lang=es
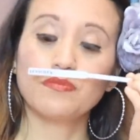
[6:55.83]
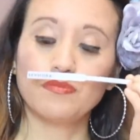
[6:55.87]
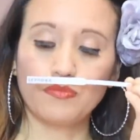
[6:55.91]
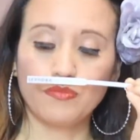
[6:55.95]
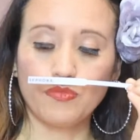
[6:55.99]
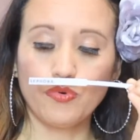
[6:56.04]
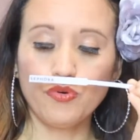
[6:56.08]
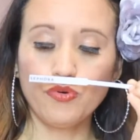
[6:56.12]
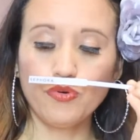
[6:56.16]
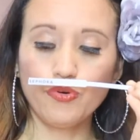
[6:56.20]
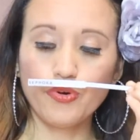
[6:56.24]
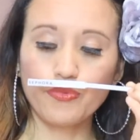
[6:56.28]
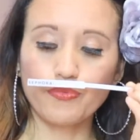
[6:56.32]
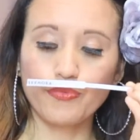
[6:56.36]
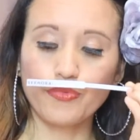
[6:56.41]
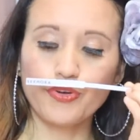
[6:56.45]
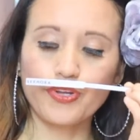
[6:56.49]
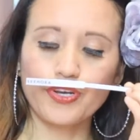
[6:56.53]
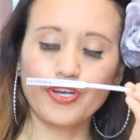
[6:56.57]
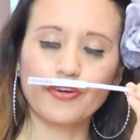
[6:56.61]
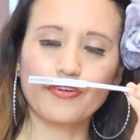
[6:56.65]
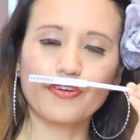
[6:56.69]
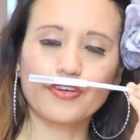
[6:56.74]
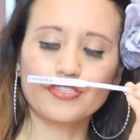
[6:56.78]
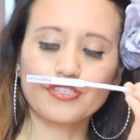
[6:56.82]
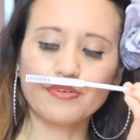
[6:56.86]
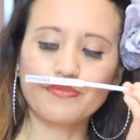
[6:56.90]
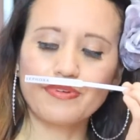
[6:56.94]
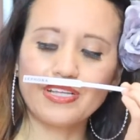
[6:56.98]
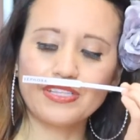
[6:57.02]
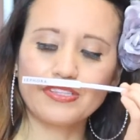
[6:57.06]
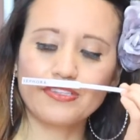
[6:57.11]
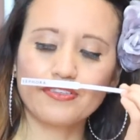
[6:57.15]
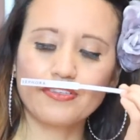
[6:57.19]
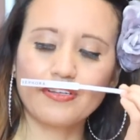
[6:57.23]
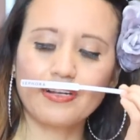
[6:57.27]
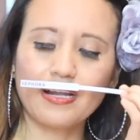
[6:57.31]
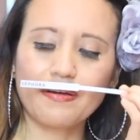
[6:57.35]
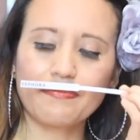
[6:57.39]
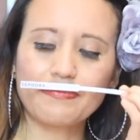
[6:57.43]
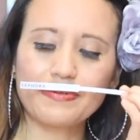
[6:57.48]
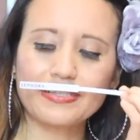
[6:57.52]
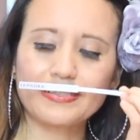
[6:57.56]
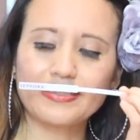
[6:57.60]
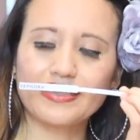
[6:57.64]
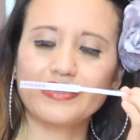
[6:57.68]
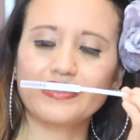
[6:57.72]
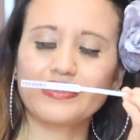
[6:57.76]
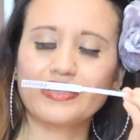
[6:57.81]
Muy, muy rico y sobre todo la
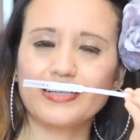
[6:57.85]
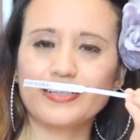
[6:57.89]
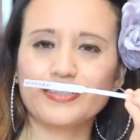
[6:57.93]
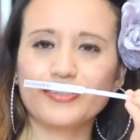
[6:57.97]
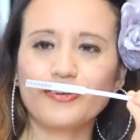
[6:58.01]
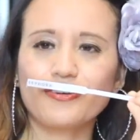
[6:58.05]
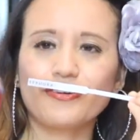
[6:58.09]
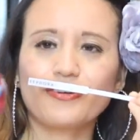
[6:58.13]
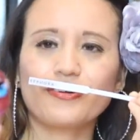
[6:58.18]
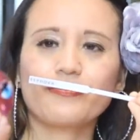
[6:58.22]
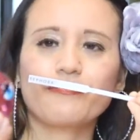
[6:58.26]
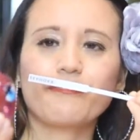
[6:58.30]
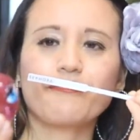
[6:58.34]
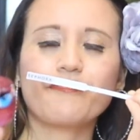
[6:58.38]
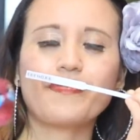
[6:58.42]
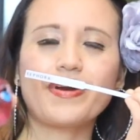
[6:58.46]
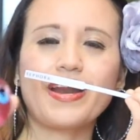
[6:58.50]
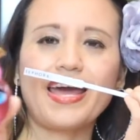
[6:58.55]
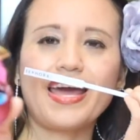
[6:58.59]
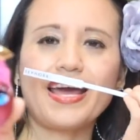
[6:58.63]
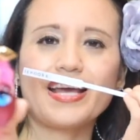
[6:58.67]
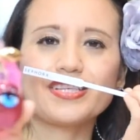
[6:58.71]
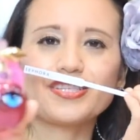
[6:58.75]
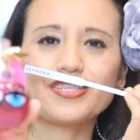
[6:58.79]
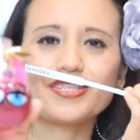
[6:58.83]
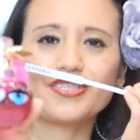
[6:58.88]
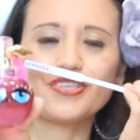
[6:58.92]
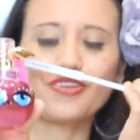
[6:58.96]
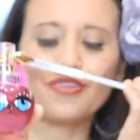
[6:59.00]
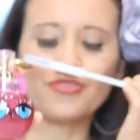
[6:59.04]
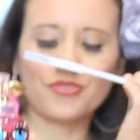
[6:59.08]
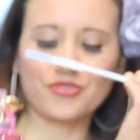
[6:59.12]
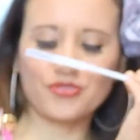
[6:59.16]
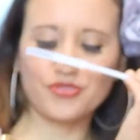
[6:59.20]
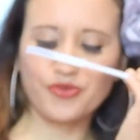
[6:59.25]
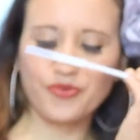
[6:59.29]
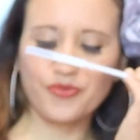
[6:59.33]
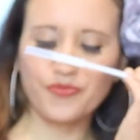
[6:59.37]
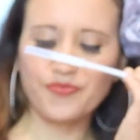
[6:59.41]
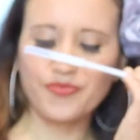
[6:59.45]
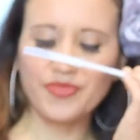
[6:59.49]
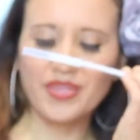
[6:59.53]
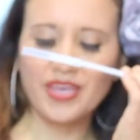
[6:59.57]
presentación precioso.